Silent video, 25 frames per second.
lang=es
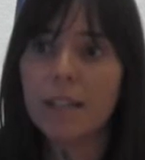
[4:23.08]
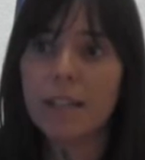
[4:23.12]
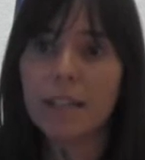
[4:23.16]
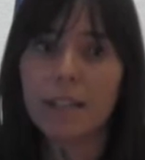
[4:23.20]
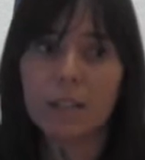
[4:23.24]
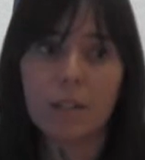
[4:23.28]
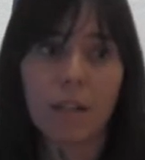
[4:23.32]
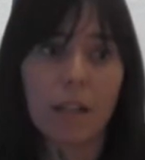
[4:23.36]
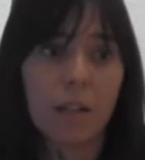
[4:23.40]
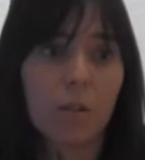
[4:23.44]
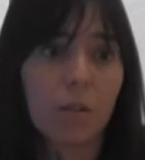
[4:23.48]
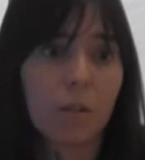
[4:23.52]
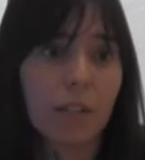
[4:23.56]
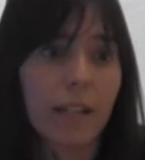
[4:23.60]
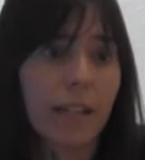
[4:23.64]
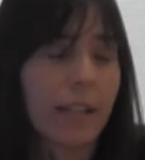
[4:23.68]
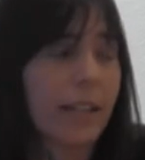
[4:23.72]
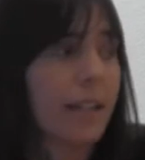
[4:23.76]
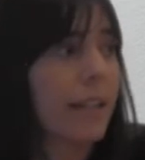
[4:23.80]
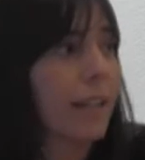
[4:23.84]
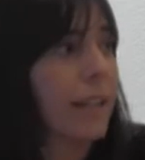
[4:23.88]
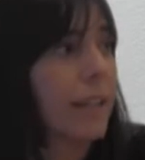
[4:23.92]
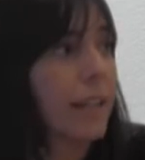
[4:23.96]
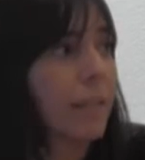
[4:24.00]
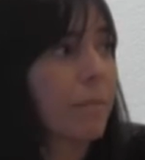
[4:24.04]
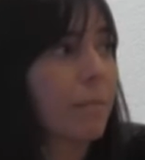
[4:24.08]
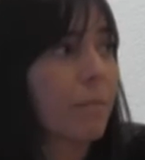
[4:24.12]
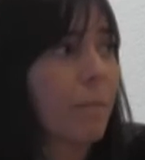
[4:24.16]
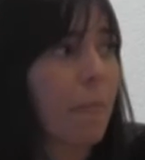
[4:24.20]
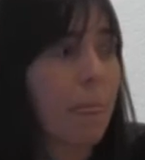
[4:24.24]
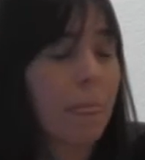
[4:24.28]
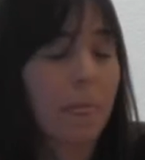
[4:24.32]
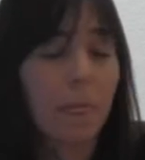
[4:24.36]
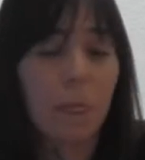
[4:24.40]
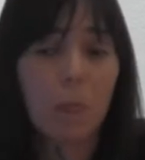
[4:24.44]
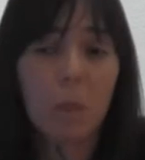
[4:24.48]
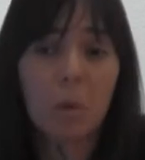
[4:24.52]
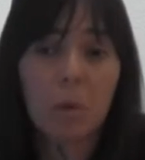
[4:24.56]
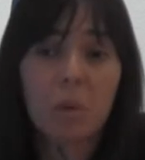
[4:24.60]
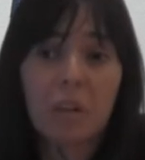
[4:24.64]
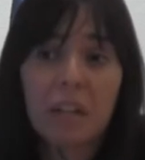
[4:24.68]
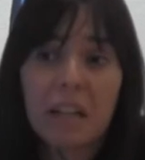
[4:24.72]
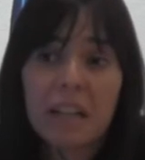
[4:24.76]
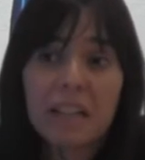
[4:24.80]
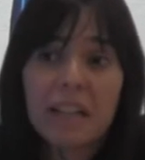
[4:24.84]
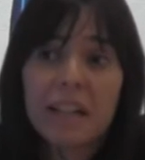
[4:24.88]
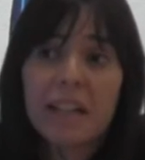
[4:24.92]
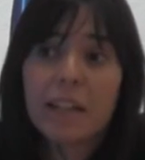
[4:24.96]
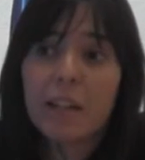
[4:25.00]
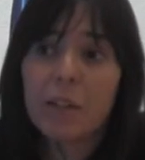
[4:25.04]
es algo que no
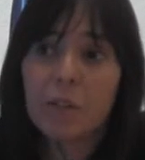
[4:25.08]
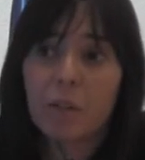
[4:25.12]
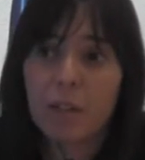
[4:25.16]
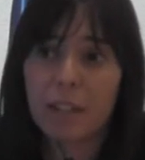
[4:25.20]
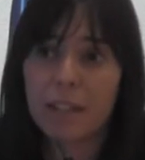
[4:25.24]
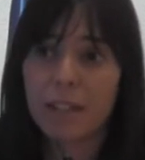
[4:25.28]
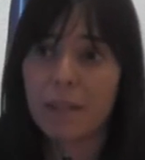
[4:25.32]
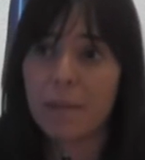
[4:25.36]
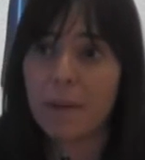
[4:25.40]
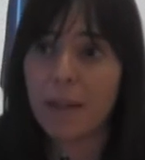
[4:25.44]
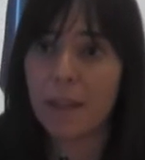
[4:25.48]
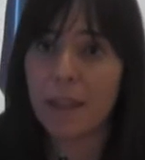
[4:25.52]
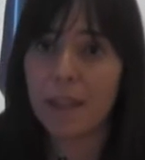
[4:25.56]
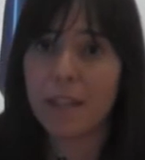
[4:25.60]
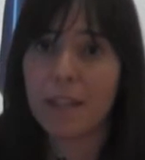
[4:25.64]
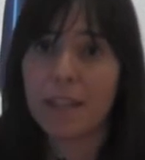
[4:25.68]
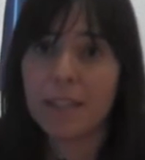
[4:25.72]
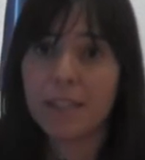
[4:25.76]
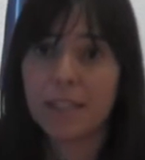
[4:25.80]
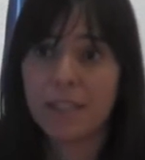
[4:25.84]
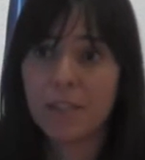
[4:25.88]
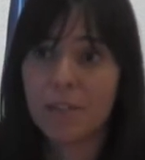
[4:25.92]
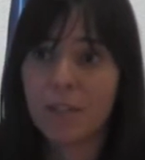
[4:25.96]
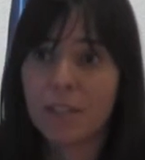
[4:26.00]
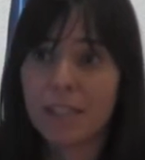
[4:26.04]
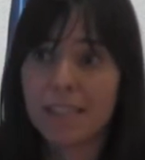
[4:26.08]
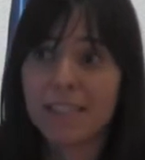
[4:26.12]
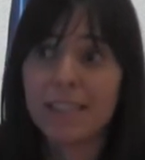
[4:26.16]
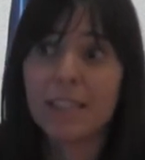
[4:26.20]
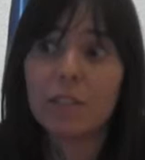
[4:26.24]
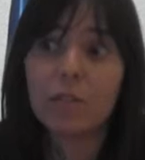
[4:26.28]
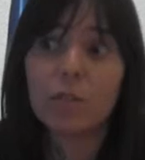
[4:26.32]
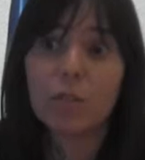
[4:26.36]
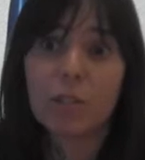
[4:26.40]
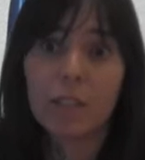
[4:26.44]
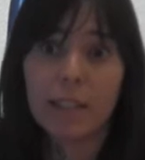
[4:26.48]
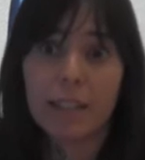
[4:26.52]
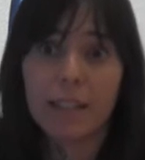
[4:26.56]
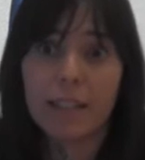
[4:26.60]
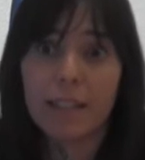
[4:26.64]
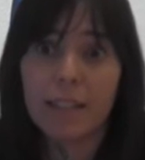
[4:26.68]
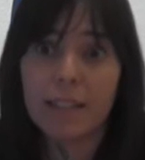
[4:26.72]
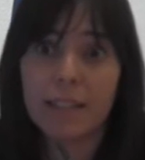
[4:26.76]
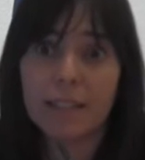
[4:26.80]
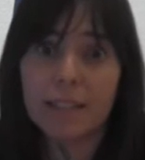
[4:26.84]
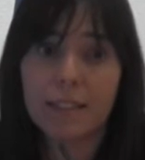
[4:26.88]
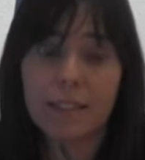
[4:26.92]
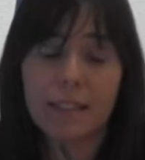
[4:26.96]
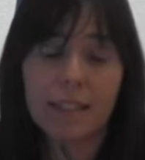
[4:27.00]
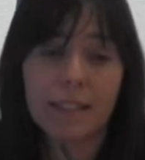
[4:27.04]
que creo que deba hacer, sino que siento
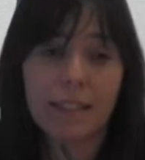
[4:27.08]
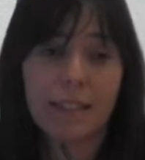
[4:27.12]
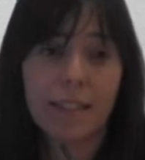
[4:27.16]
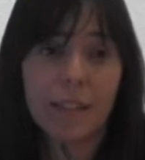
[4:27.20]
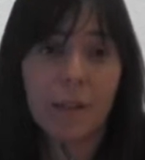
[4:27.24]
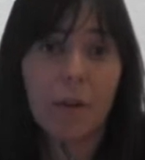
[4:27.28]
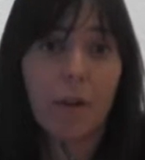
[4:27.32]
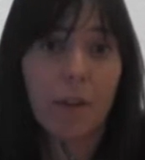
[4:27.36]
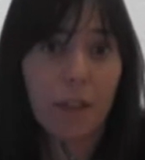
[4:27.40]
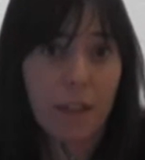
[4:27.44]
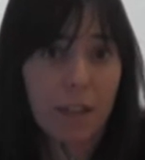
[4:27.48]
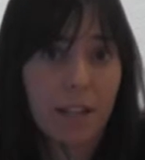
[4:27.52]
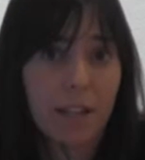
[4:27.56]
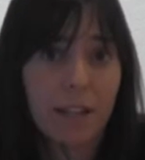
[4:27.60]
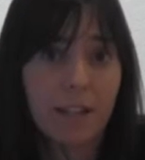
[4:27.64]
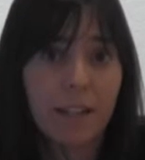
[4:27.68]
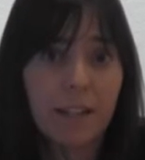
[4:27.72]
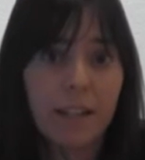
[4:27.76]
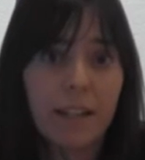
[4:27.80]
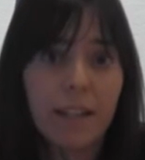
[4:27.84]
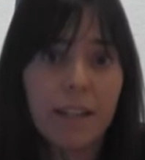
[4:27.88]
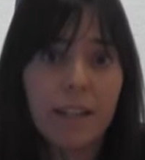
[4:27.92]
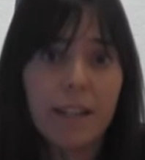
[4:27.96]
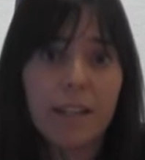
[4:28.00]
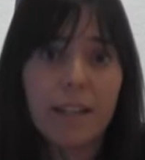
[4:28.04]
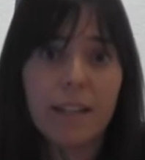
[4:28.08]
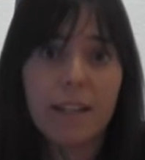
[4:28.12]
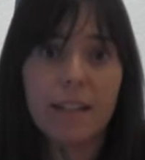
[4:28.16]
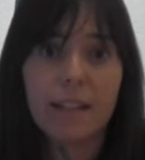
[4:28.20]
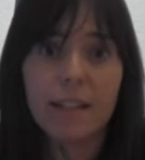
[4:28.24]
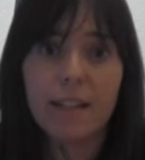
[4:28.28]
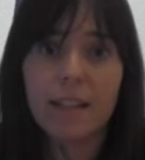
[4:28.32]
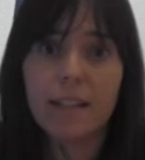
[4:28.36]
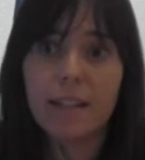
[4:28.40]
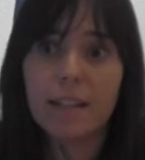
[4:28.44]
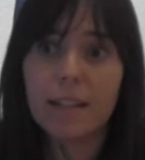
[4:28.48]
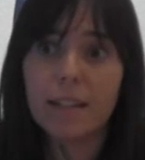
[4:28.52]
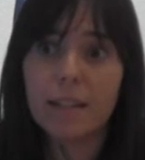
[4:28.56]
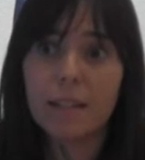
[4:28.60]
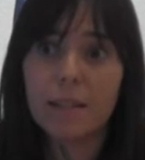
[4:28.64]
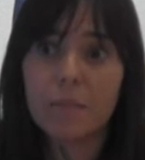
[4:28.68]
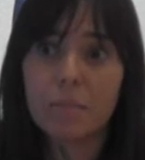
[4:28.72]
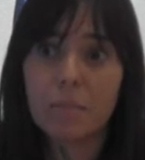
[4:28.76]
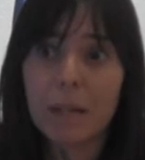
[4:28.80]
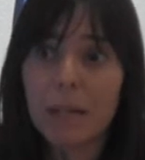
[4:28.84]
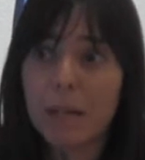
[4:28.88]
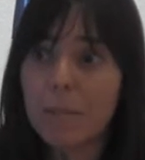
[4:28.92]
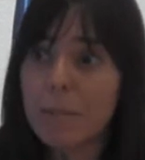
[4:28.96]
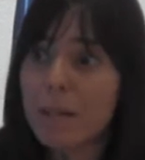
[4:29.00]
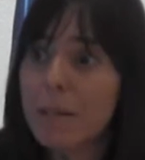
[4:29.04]
que quiero hacer y que
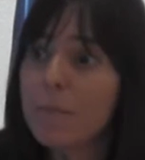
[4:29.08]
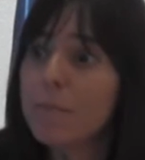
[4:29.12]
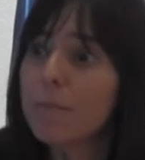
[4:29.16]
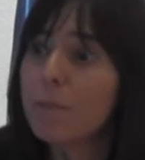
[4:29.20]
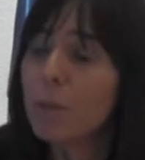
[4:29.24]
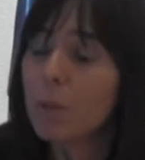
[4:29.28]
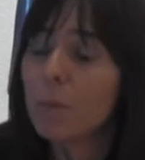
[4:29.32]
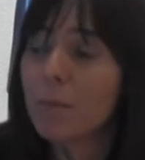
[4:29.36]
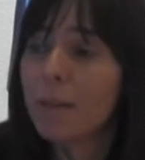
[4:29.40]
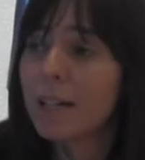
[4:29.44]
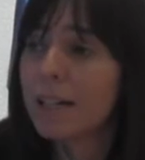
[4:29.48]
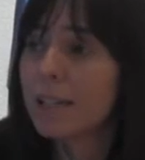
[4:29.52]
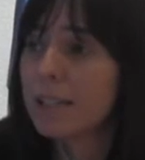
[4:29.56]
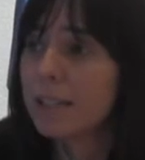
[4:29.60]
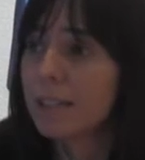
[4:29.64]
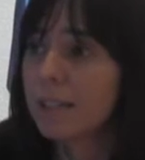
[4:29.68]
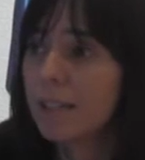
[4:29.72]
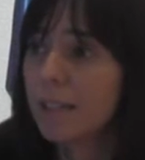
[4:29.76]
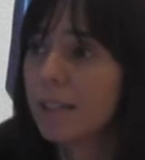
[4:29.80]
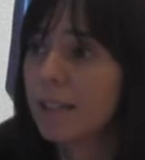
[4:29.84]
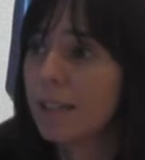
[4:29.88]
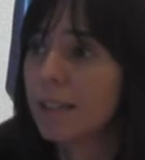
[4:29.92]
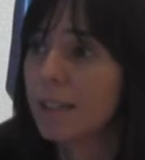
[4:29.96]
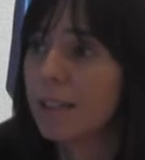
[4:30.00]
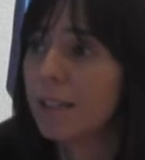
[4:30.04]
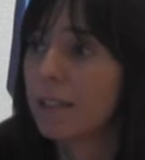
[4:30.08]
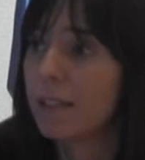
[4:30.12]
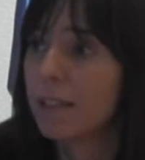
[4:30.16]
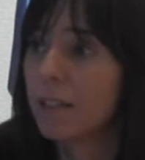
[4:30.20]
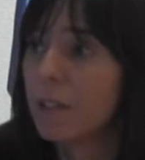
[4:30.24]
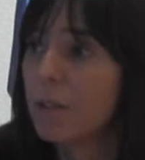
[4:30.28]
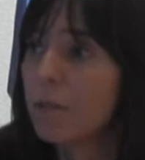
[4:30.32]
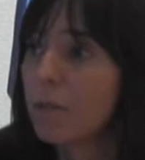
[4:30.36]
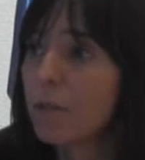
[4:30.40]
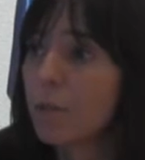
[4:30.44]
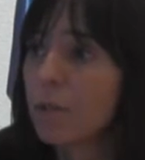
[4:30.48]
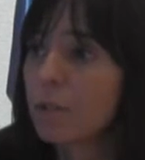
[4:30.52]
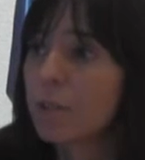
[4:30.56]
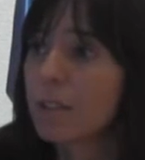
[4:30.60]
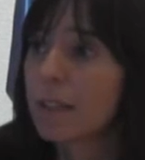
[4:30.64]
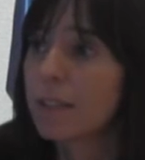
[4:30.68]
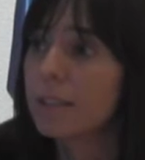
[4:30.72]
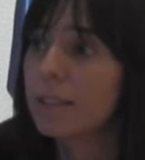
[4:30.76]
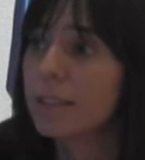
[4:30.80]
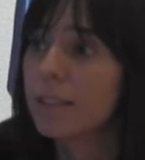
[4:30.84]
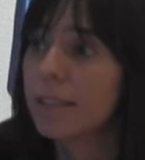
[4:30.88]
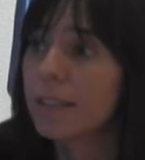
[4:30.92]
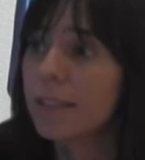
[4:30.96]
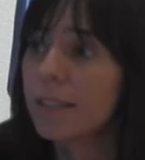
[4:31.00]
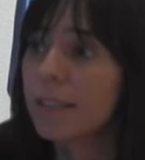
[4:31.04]
para mí es lo más eh,
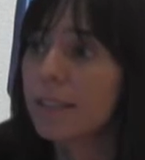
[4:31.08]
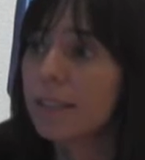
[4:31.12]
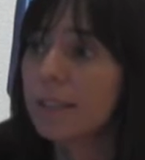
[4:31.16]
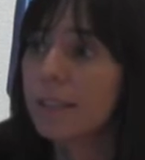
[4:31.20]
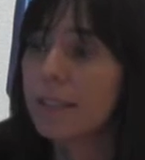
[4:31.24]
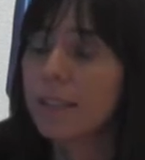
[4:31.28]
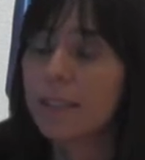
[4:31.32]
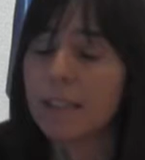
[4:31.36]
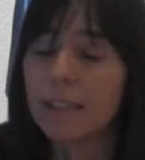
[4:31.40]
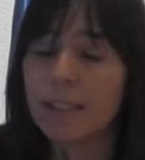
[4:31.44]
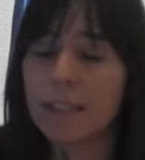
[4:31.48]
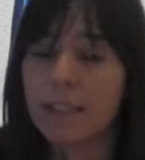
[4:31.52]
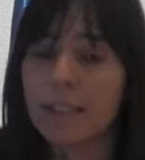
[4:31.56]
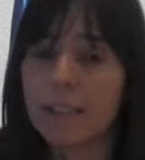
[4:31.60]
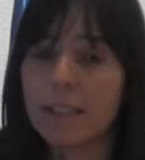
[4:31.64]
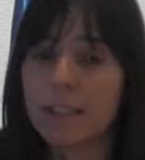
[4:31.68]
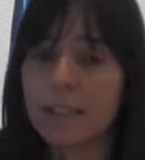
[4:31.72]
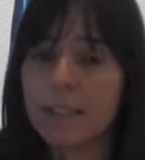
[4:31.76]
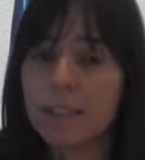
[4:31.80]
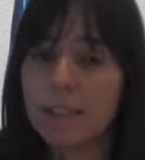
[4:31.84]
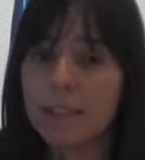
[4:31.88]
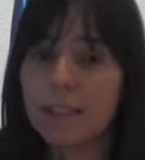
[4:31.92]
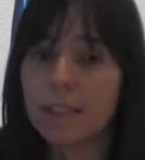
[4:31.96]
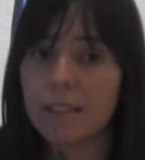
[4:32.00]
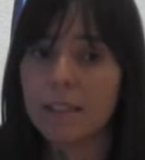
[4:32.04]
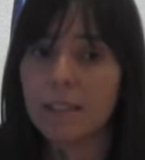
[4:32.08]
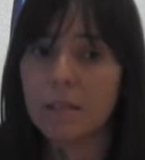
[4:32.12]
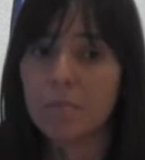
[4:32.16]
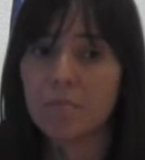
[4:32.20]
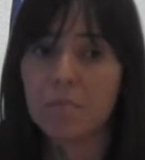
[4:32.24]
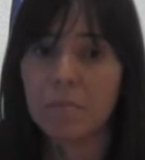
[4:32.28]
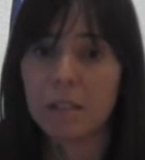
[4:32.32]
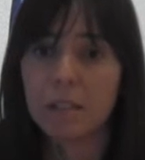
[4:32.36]
reconfortante y,